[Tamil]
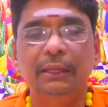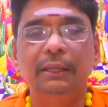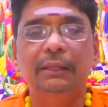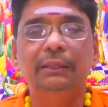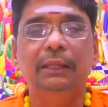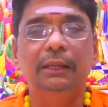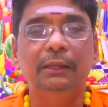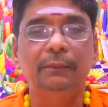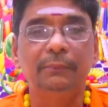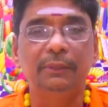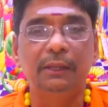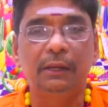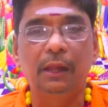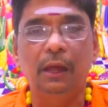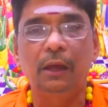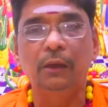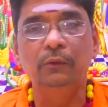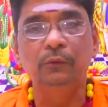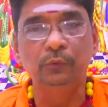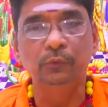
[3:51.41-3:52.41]
இருந்தாலும் இந்த
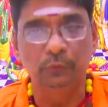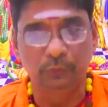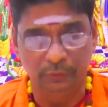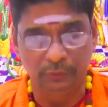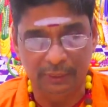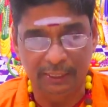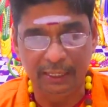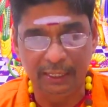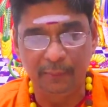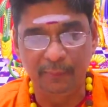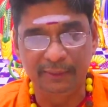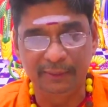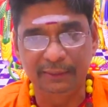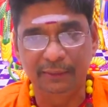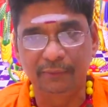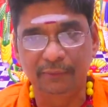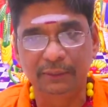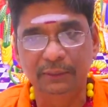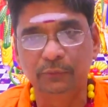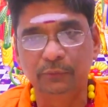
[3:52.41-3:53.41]
ராகு ரெண்டாம்
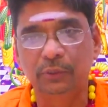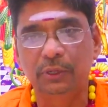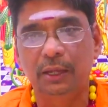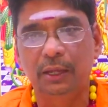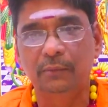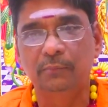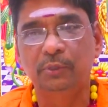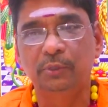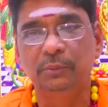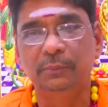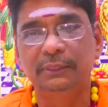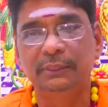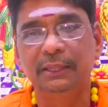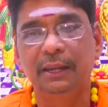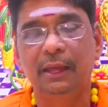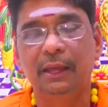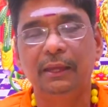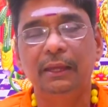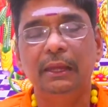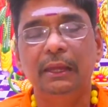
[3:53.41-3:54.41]
இடத்துல வந்து உட்காரும்போது
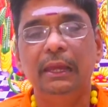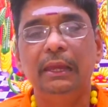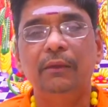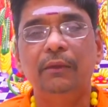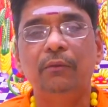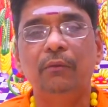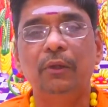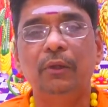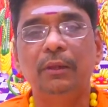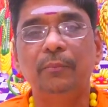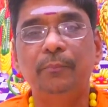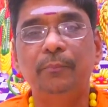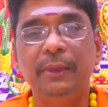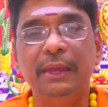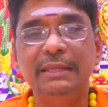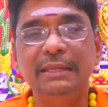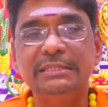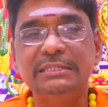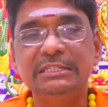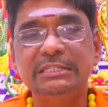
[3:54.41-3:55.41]
பார்த்திங்கன்னா இவங்களுடைய
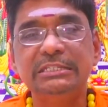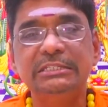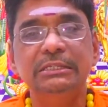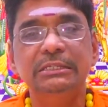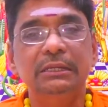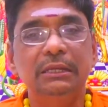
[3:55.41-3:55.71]
பேச்சு